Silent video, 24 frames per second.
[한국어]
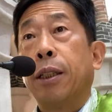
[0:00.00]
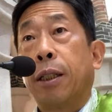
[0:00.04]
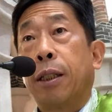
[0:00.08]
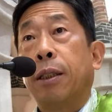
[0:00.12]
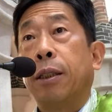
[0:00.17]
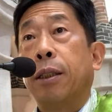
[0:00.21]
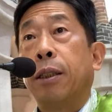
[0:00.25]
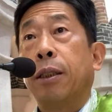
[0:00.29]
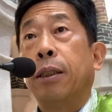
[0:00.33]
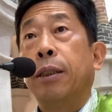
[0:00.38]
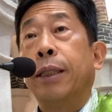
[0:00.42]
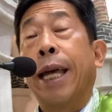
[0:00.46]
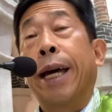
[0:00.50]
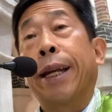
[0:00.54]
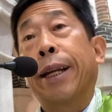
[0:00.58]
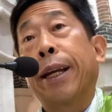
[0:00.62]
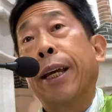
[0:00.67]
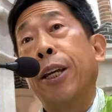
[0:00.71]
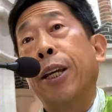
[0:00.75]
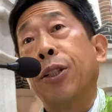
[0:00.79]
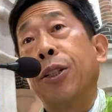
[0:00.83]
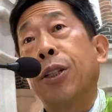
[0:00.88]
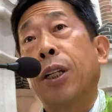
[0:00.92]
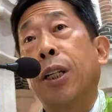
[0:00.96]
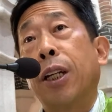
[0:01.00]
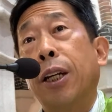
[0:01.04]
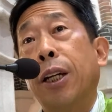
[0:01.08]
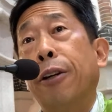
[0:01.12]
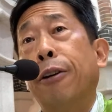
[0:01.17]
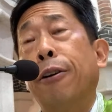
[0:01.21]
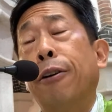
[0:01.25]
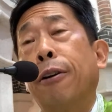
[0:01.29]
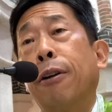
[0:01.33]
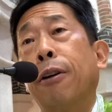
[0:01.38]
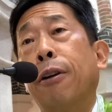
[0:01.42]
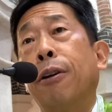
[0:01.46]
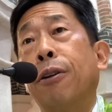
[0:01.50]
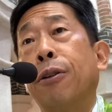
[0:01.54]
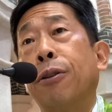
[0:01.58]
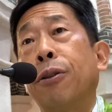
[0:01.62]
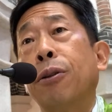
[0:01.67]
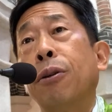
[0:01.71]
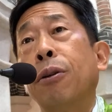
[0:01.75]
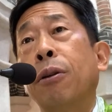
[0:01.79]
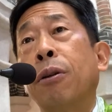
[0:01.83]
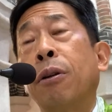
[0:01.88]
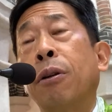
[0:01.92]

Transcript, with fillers: 그 나라였잖아요. 그죠?